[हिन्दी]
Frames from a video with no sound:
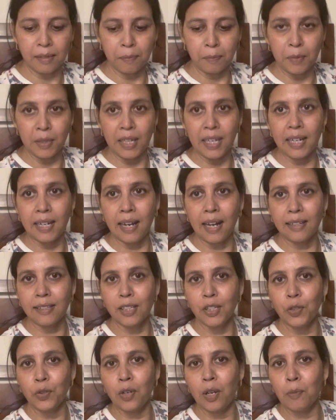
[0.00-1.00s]
एक हाथ
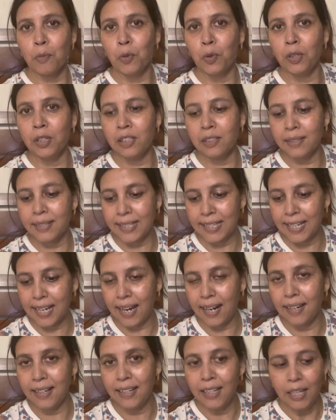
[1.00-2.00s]
से यू नो आई एम होल्डिंग
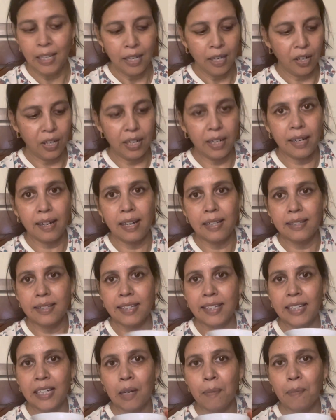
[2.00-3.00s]
स्टैंड एक हाथ
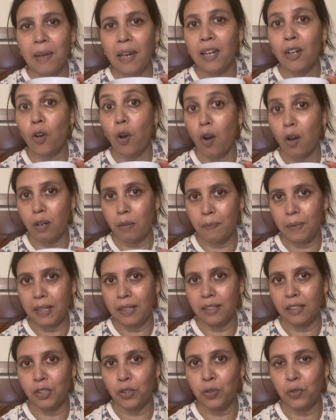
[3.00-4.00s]
से कप एंड ऑन
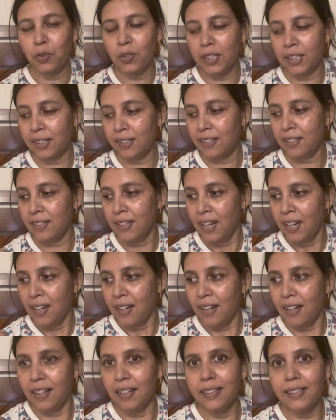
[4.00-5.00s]
बेड यू नो कितनी
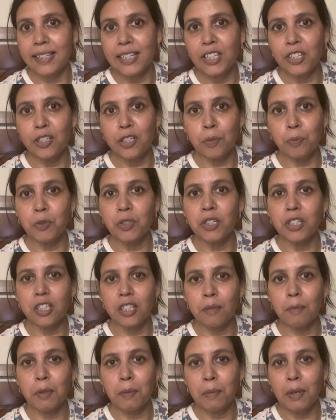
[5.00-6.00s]
डेंजरस uh,
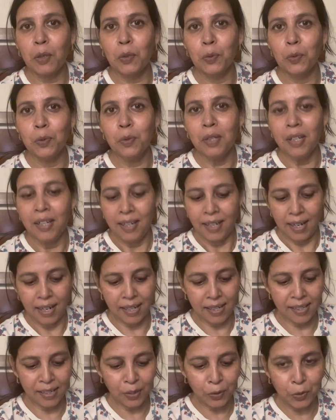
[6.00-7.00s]
पोजीशन में मैं हूं
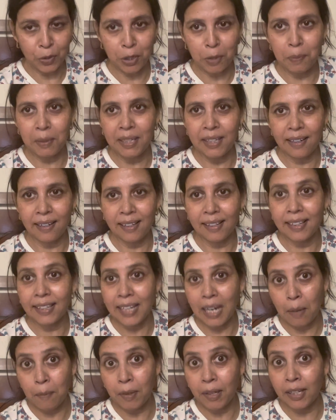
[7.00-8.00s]
अगर कुछ भी गिरा अगर
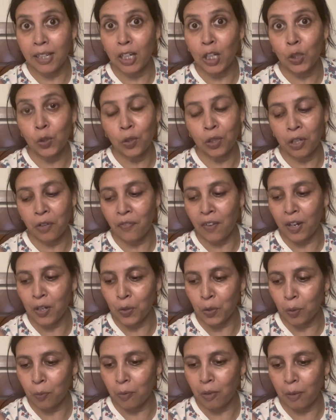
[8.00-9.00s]
कैमरा गिरा तो ओके फाइन
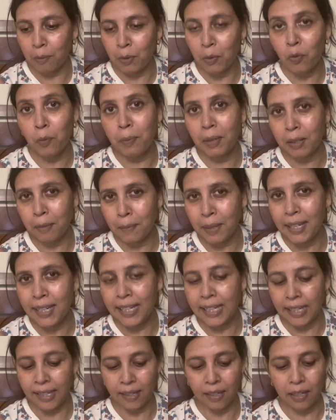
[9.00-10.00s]
नो प्रॉब्लम वो बेड में ही
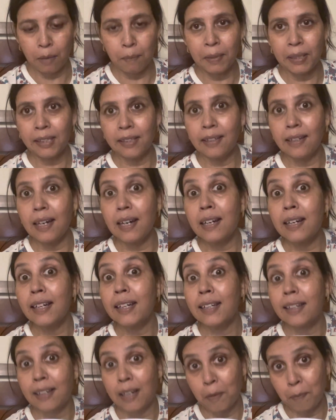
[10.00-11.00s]
गिरेगा बट देन अगर
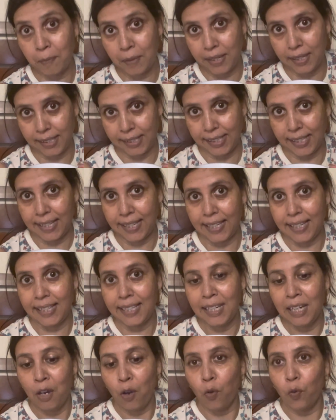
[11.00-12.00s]
कप गिरता है
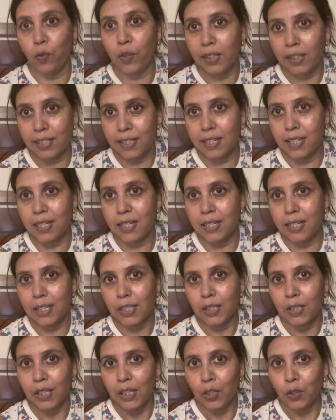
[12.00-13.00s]
विथ टी
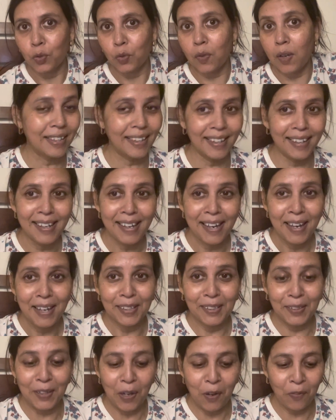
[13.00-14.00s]
तो
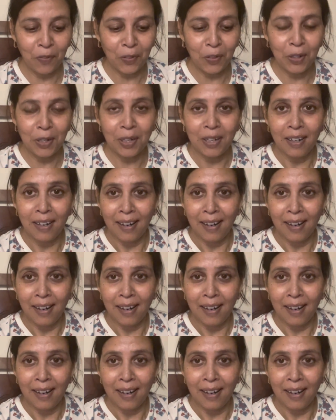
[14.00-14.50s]
देर फॉर